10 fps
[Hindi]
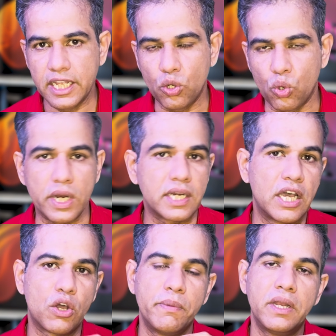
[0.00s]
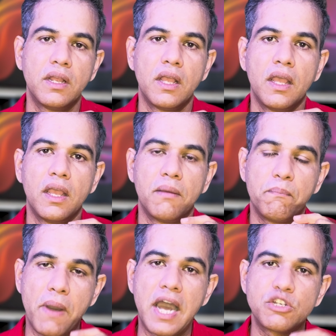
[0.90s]
के लिए होल्ड रखना है और फिर
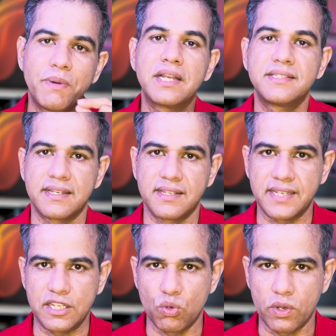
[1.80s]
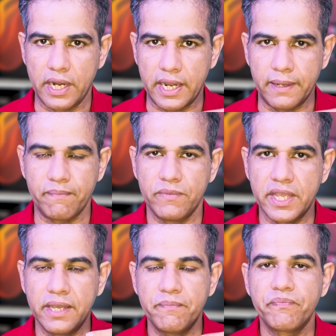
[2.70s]
पाँच बार इस एक्सरसाइज को करना है देखिए